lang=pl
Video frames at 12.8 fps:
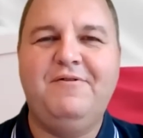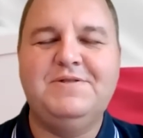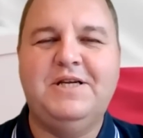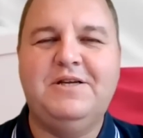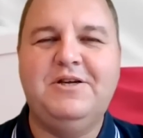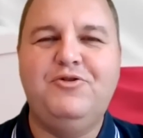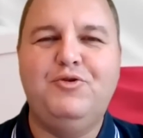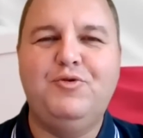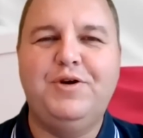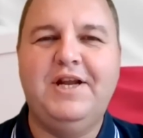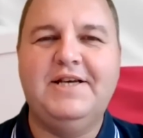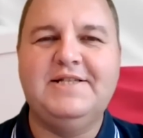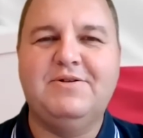wchodzenie
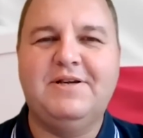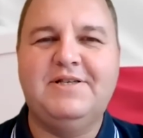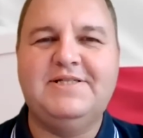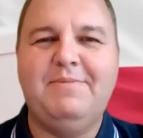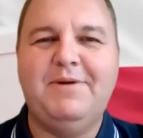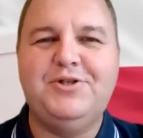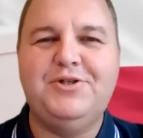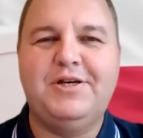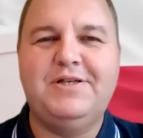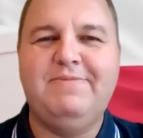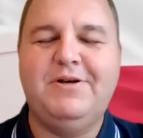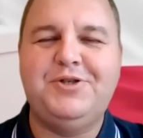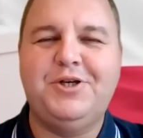drugi raz do tej samej
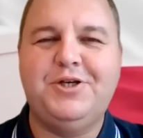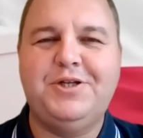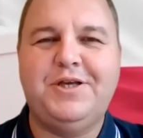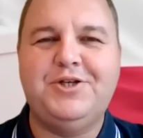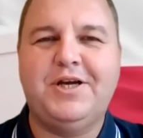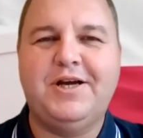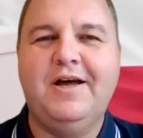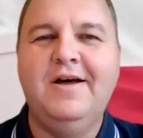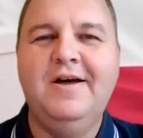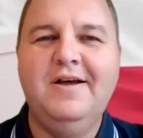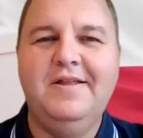rzeki, zwłaszcza, że ta rzeka,